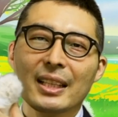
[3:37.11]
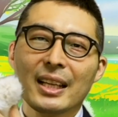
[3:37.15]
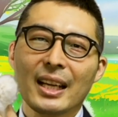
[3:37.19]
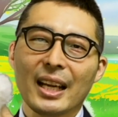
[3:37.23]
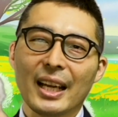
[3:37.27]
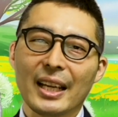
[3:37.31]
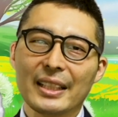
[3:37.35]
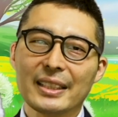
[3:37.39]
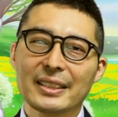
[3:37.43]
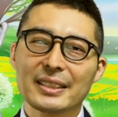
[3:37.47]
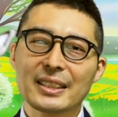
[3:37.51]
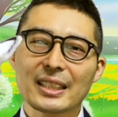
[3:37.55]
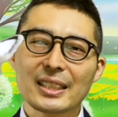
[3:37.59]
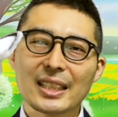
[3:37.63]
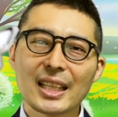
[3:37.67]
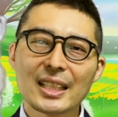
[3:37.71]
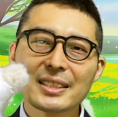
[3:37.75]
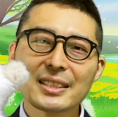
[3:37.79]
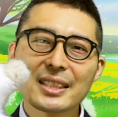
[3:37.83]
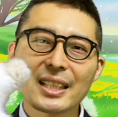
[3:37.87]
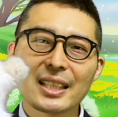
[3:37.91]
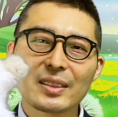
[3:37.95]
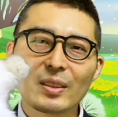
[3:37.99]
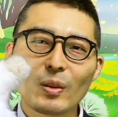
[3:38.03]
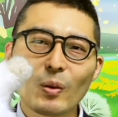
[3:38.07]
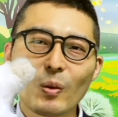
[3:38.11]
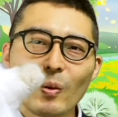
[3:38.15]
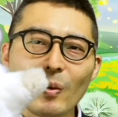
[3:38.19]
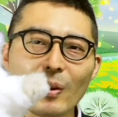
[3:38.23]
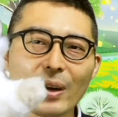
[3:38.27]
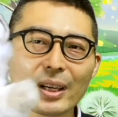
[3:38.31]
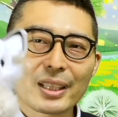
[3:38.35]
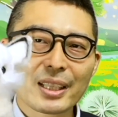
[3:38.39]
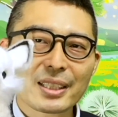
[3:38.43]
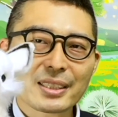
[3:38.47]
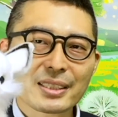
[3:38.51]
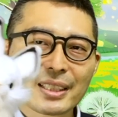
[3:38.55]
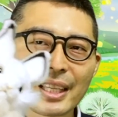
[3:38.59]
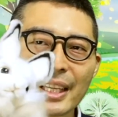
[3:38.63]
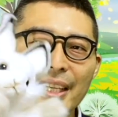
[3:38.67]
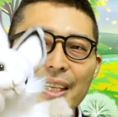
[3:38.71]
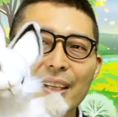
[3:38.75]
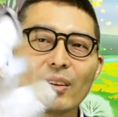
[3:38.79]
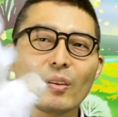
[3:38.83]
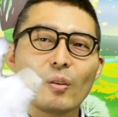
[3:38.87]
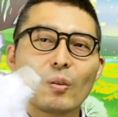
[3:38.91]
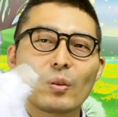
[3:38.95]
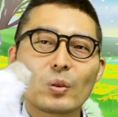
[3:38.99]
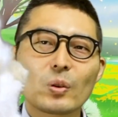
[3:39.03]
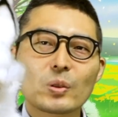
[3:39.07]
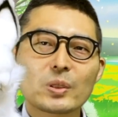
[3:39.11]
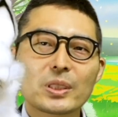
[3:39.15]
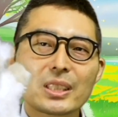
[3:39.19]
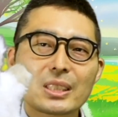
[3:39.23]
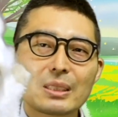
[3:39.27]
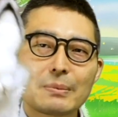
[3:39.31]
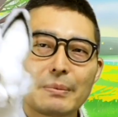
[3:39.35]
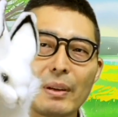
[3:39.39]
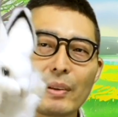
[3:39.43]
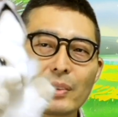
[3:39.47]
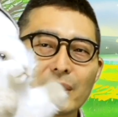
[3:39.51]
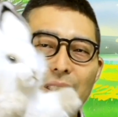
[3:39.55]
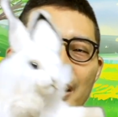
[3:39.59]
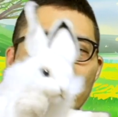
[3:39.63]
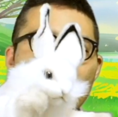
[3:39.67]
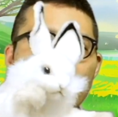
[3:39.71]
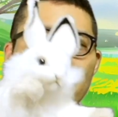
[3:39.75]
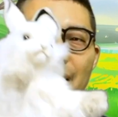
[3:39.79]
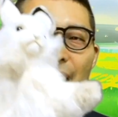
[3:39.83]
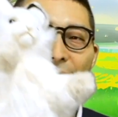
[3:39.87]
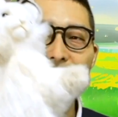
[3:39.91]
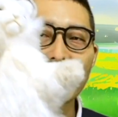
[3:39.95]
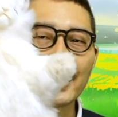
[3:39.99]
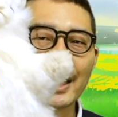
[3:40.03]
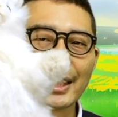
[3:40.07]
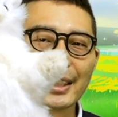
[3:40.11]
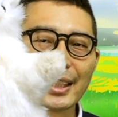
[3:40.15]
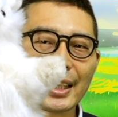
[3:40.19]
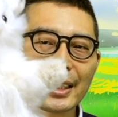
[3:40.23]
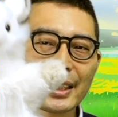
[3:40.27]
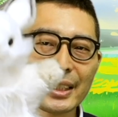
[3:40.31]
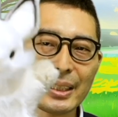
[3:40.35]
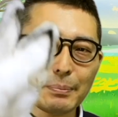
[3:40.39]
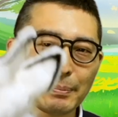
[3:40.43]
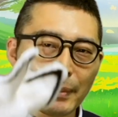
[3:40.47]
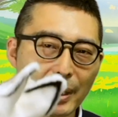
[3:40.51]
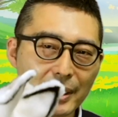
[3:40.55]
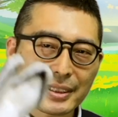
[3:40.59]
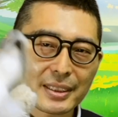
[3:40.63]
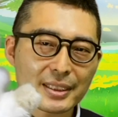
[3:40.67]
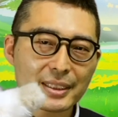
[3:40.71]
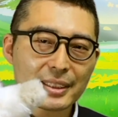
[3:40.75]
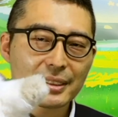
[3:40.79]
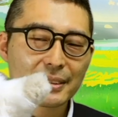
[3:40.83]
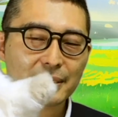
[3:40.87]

はい、じゃあたっちゃんの方がですね、ご説明をさせていただきます。